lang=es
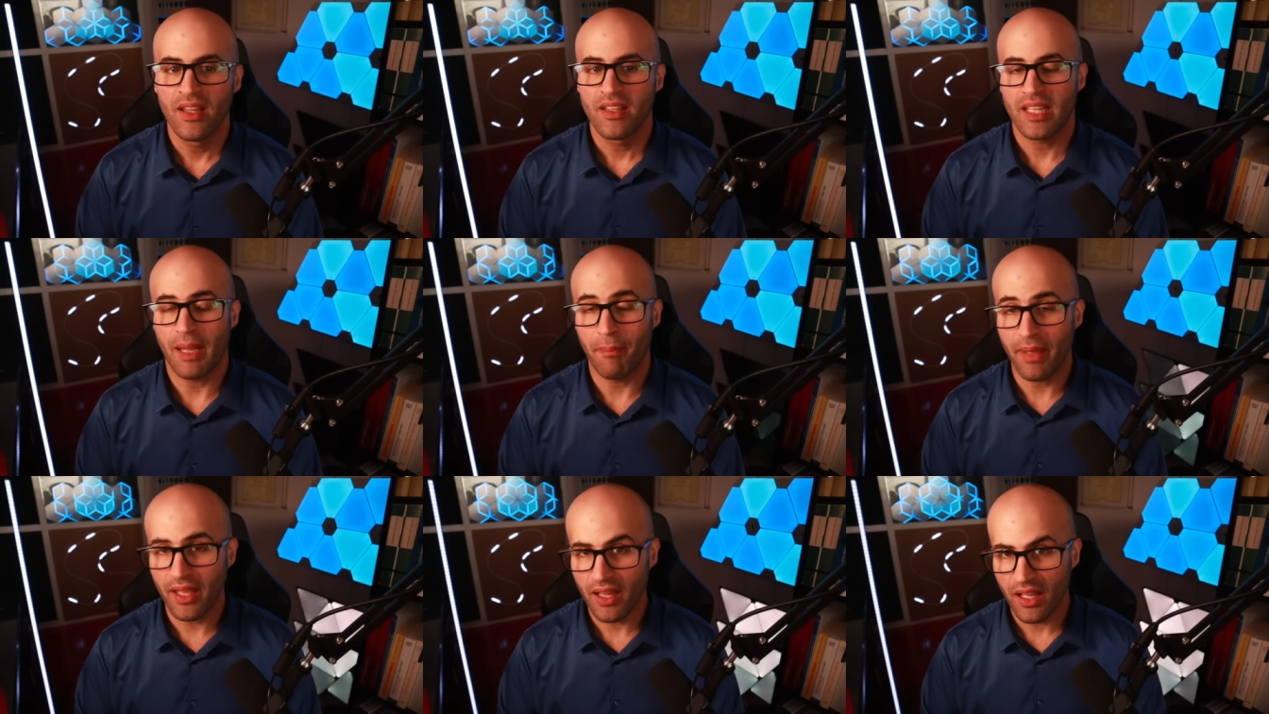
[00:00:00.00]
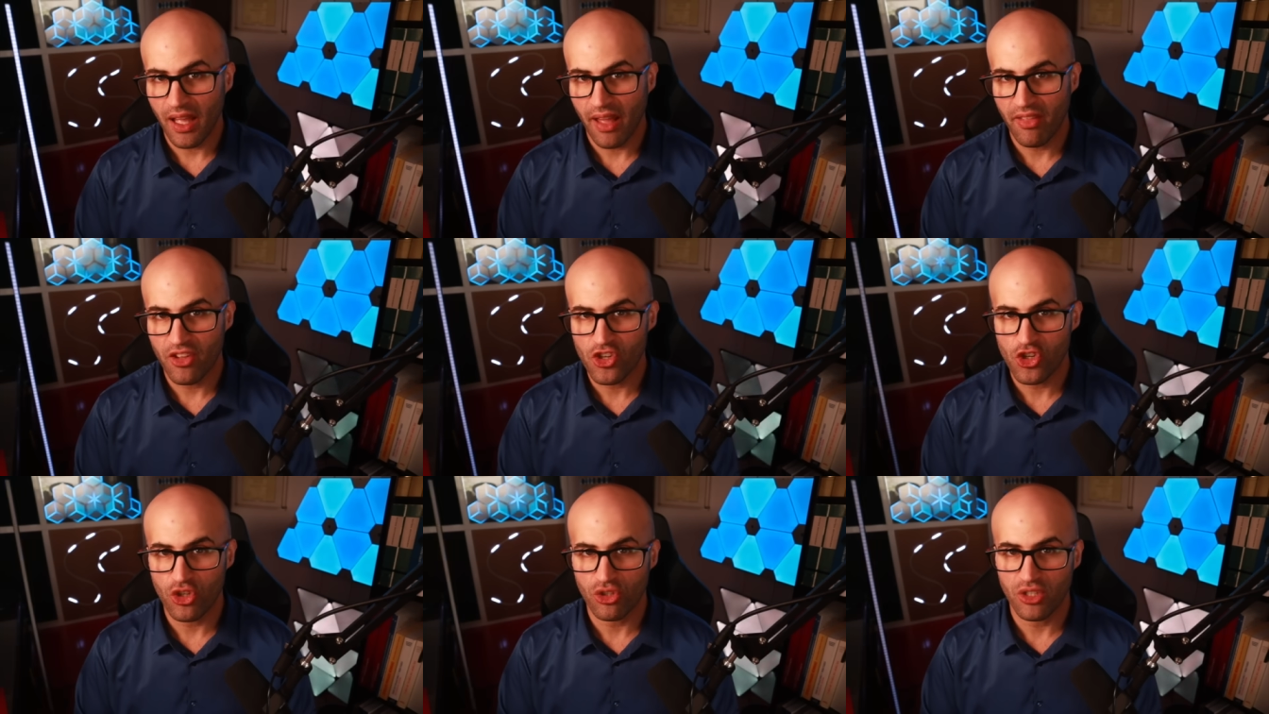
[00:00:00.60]
También ha
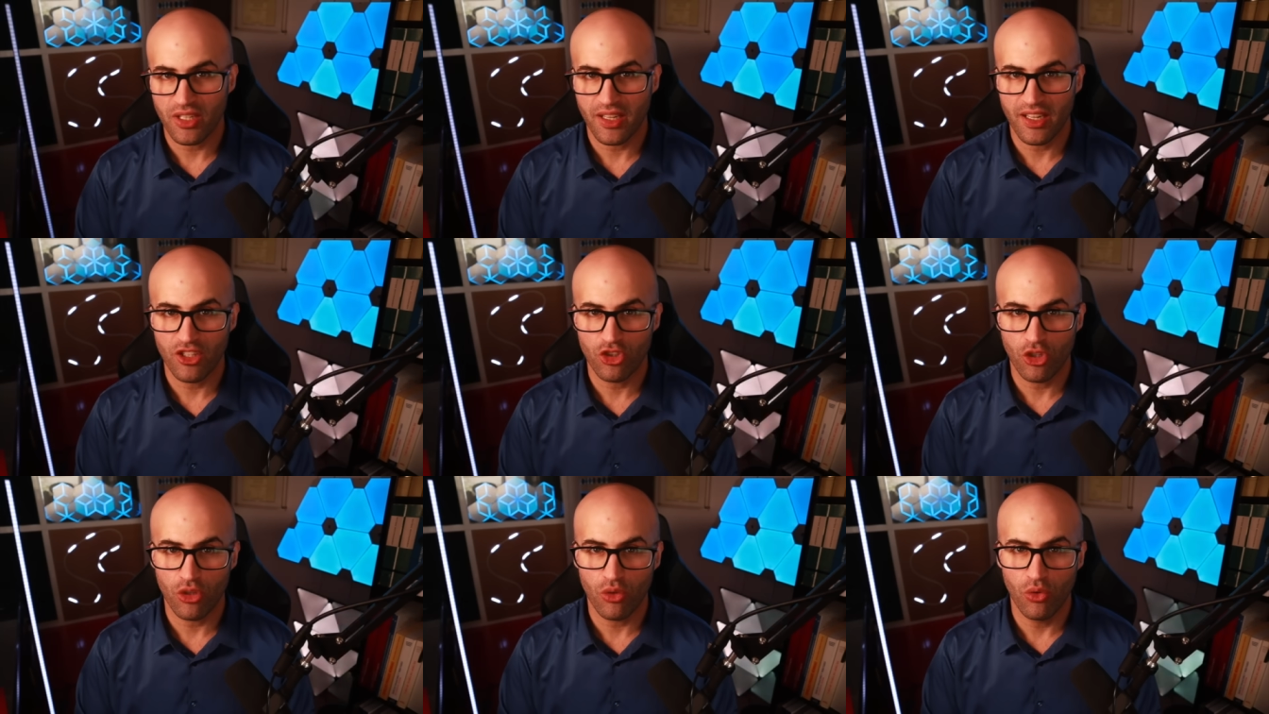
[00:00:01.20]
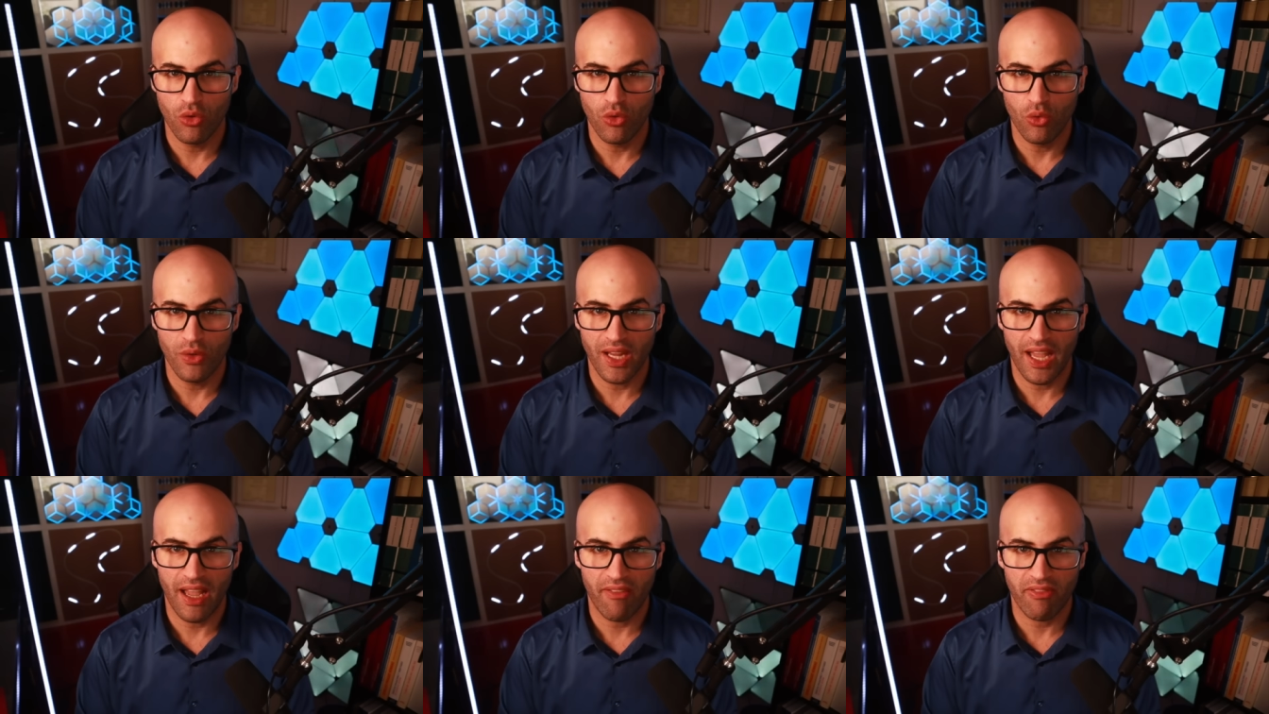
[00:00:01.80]
dicho Sergei Shoigu
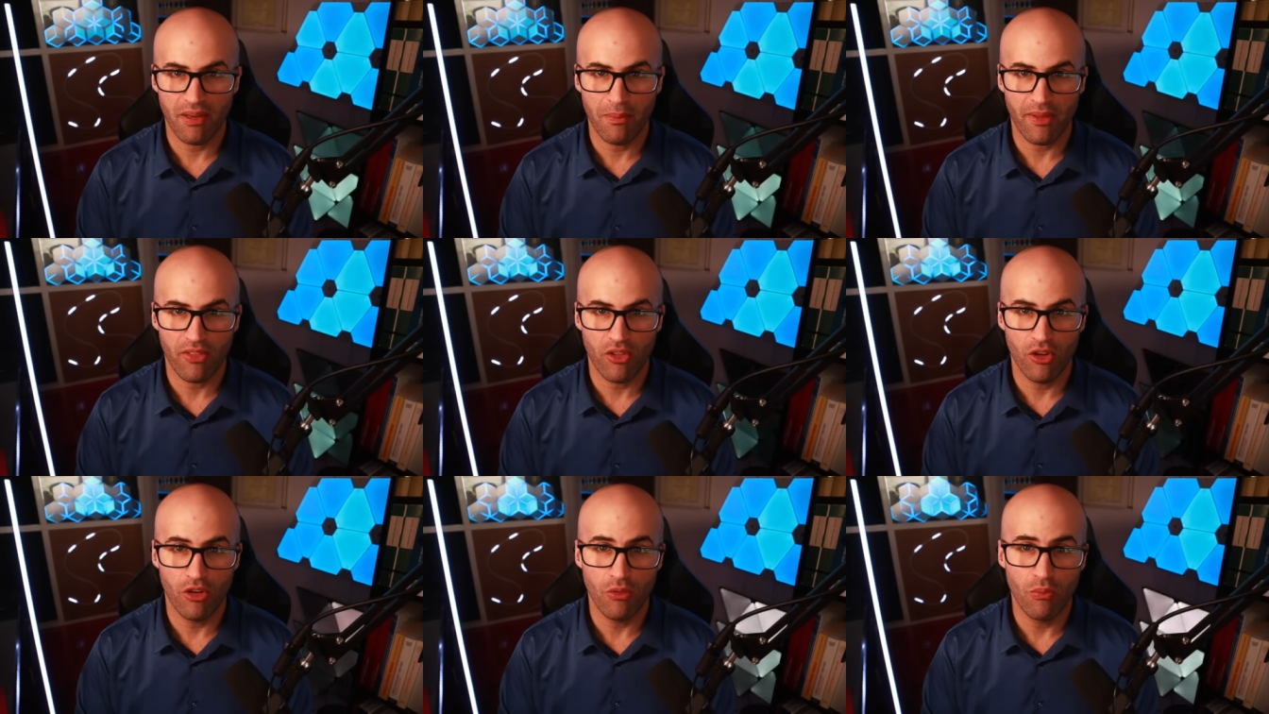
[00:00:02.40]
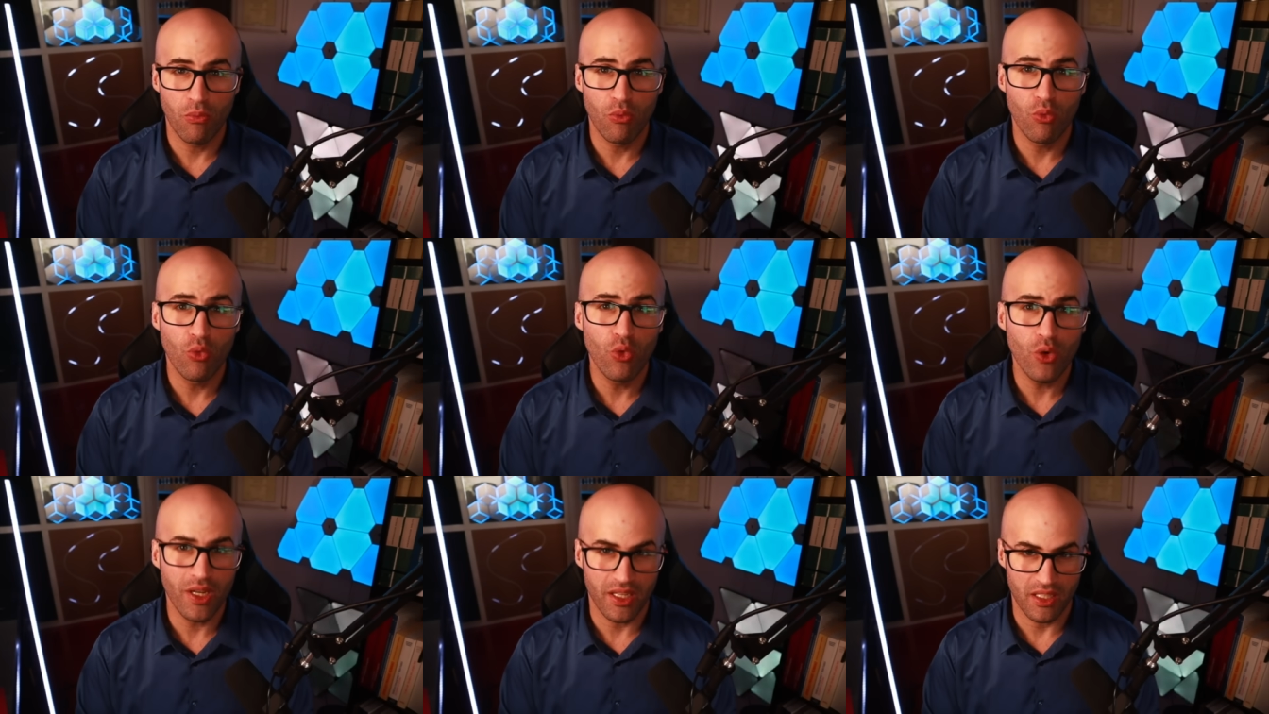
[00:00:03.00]
una afirmación
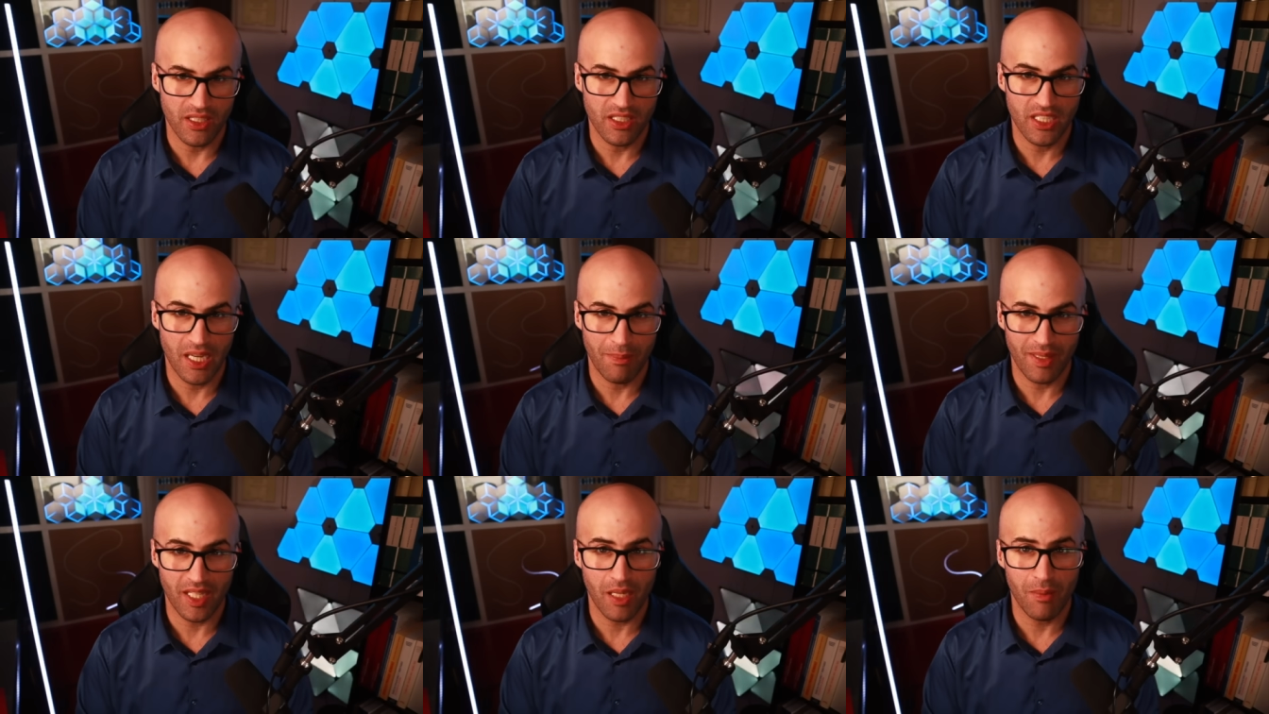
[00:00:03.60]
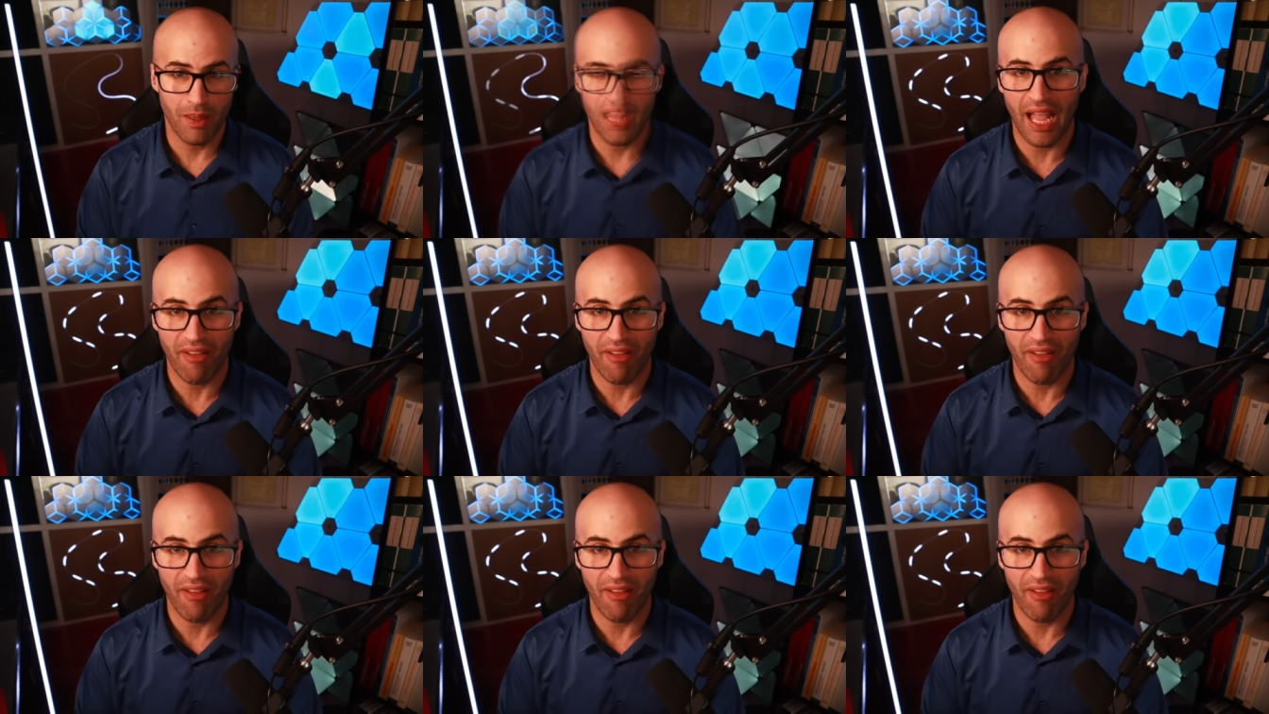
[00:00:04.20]
muy llamativa.